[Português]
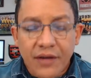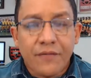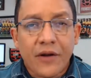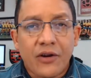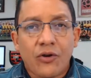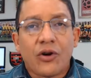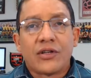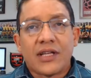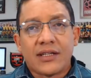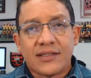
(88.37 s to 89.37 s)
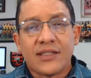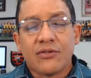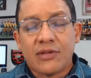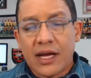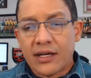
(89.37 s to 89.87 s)
inferior, ter
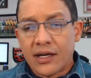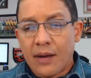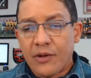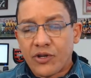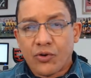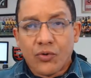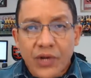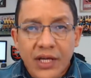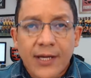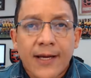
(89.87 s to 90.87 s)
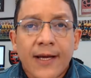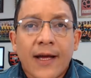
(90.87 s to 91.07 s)
sido tecnicamente ruim,